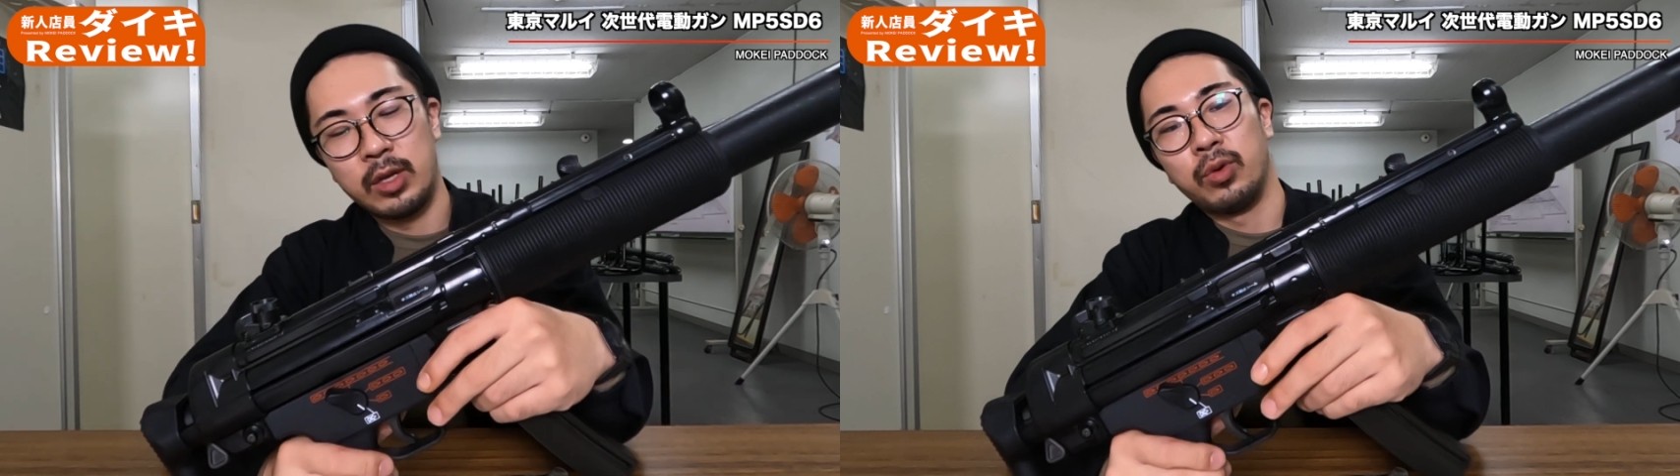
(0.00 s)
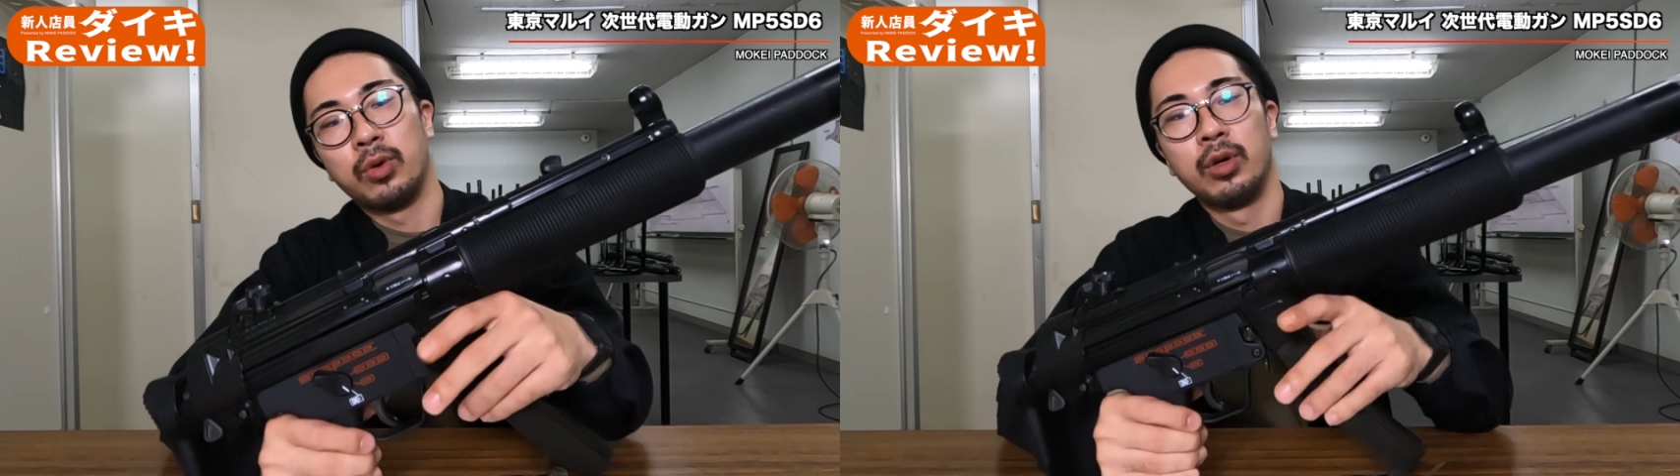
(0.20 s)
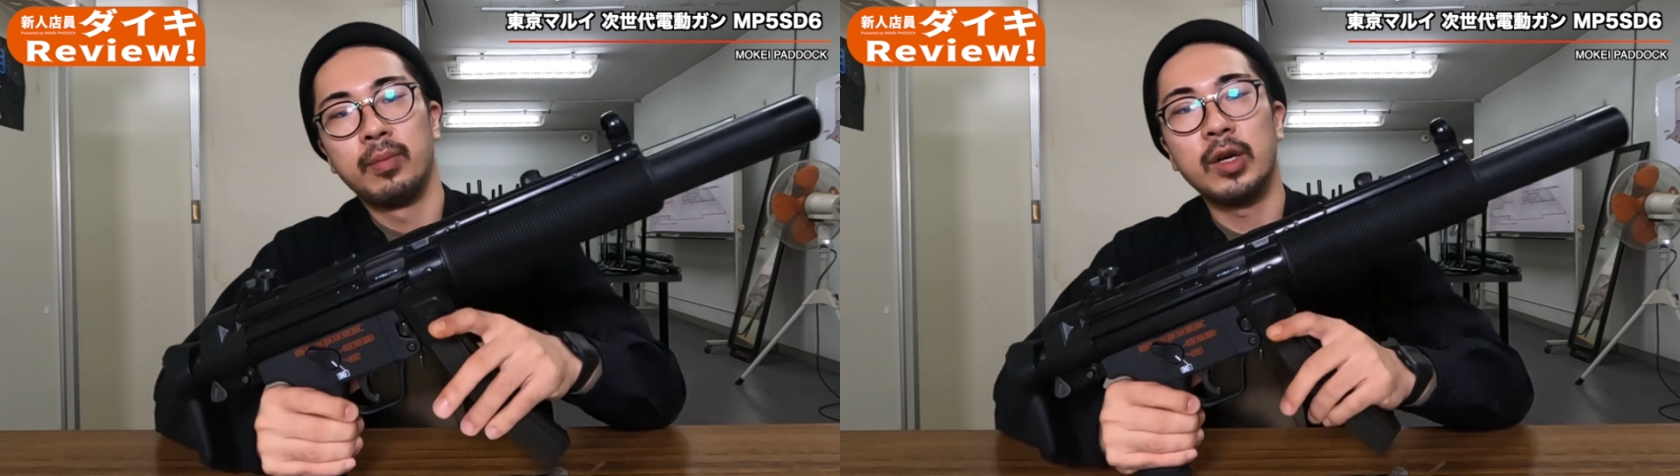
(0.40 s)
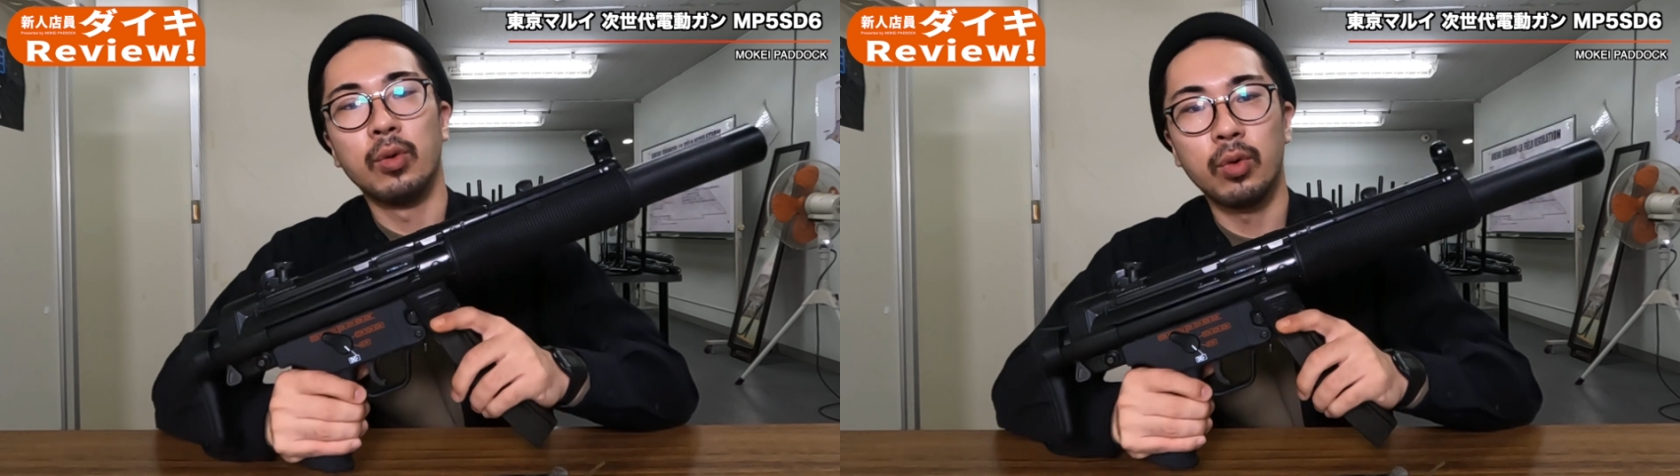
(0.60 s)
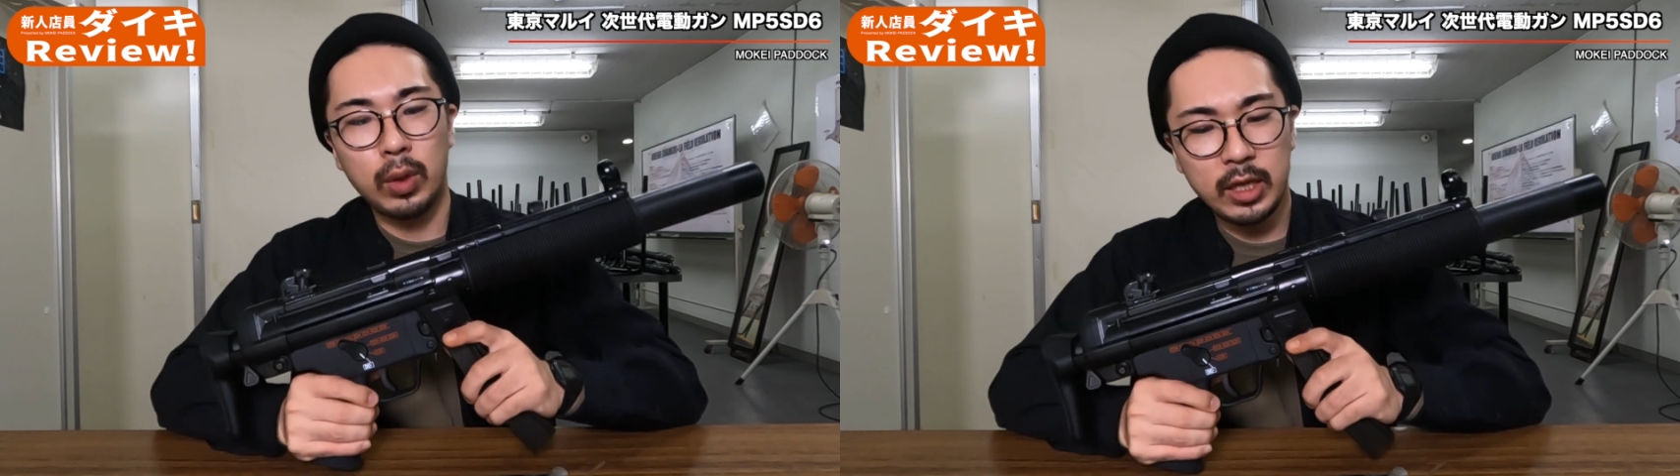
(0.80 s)
けど、まあ、
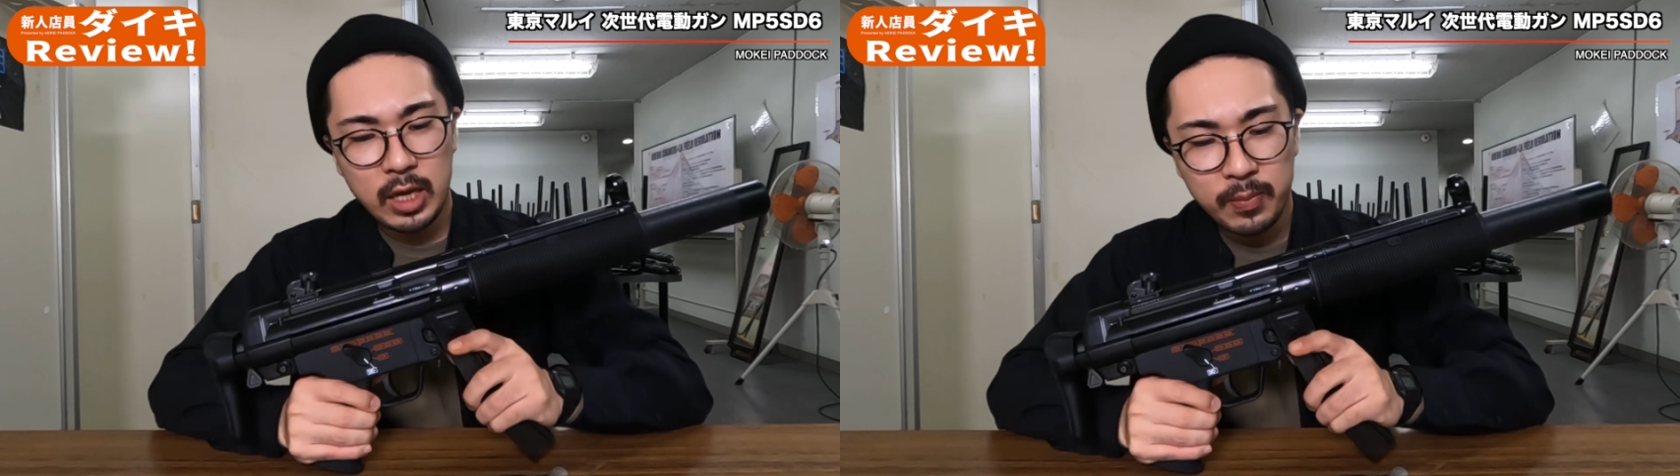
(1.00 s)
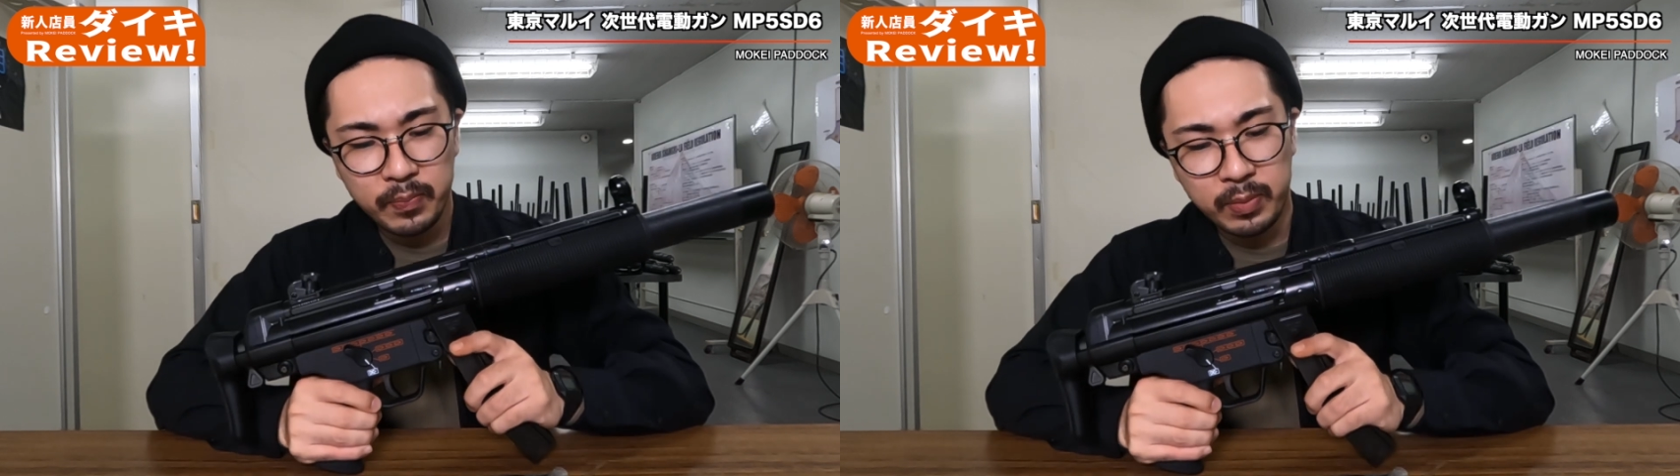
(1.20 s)
ここはね、